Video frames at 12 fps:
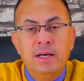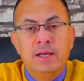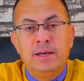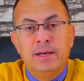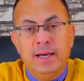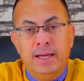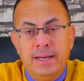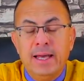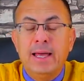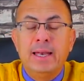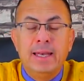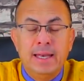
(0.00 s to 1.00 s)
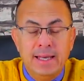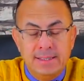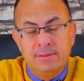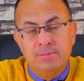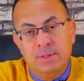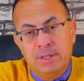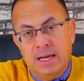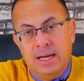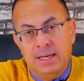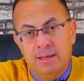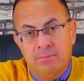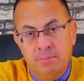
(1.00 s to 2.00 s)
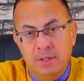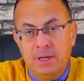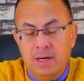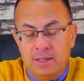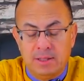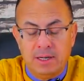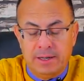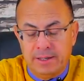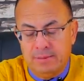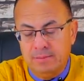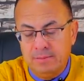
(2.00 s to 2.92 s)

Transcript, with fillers: ان احنا لازم نتعلم من اخطائنا